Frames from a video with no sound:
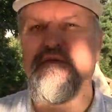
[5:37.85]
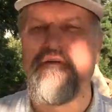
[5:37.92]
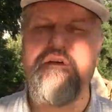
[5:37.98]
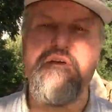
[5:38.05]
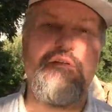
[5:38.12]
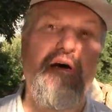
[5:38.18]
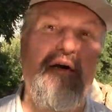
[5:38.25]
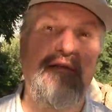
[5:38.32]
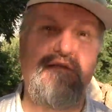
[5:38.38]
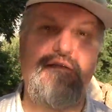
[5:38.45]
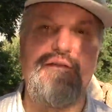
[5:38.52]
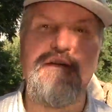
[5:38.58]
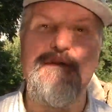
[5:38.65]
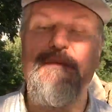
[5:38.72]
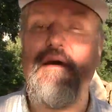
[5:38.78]
и даст
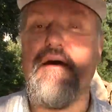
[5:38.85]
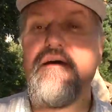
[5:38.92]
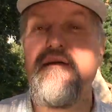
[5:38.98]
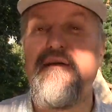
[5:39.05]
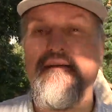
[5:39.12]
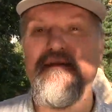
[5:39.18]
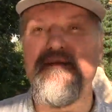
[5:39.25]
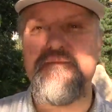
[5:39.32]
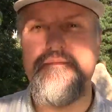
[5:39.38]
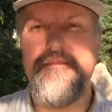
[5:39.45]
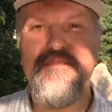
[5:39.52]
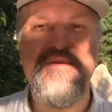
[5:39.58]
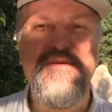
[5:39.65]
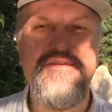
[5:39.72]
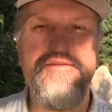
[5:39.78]
тебе
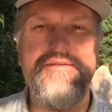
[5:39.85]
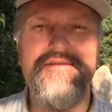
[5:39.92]
мир.